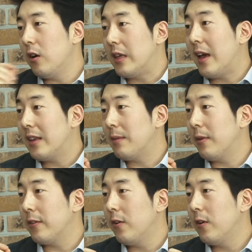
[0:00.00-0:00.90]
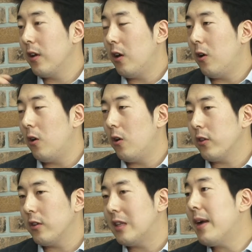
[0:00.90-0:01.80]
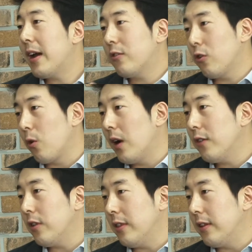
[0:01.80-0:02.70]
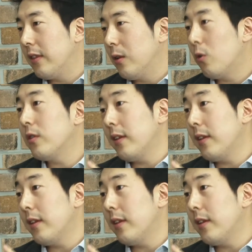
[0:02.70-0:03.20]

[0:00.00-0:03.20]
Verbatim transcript: 어, 이해하시면서 어, 어떤 실망에 적용할 수 있는 혹은 음.